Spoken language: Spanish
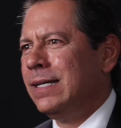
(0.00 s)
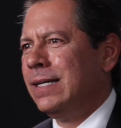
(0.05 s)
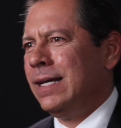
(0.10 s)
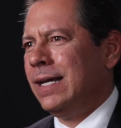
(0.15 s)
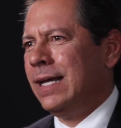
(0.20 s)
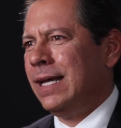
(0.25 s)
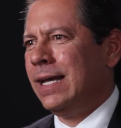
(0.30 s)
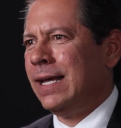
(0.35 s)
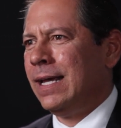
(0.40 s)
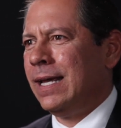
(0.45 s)

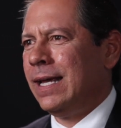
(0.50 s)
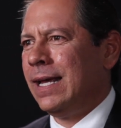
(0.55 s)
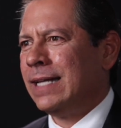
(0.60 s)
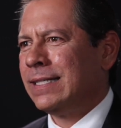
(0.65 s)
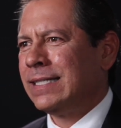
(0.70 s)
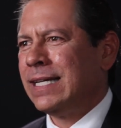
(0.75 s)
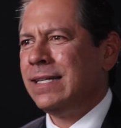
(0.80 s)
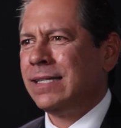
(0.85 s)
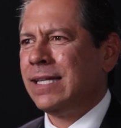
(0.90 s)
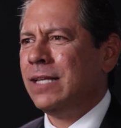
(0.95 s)
eh,
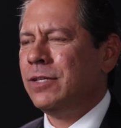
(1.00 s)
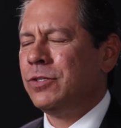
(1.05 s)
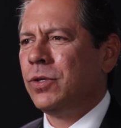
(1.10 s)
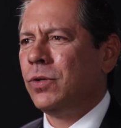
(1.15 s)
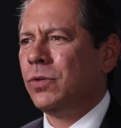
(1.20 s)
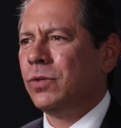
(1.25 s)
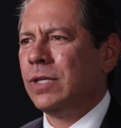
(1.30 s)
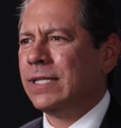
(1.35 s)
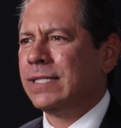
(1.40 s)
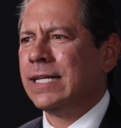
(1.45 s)
esa
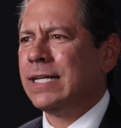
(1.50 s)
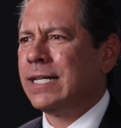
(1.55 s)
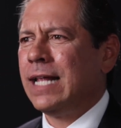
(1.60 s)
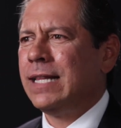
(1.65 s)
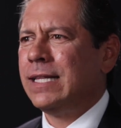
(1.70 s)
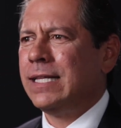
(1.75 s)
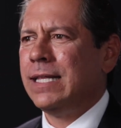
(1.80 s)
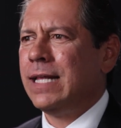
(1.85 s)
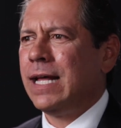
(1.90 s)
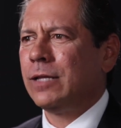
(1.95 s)
intención de ser
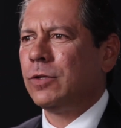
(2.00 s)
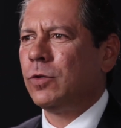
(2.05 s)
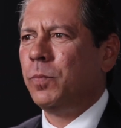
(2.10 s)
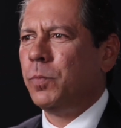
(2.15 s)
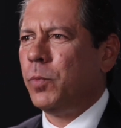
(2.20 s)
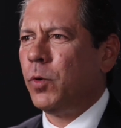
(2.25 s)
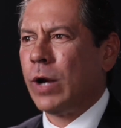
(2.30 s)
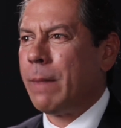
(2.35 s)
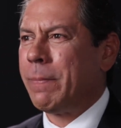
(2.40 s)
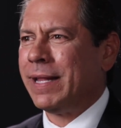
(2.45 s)
candidatos
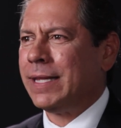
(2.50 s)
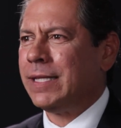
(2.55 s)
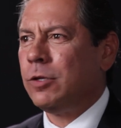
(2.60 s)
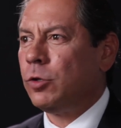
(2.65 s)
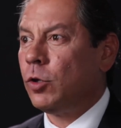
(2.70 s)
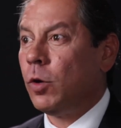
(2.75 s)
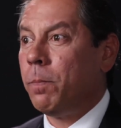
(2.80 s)
por apetitos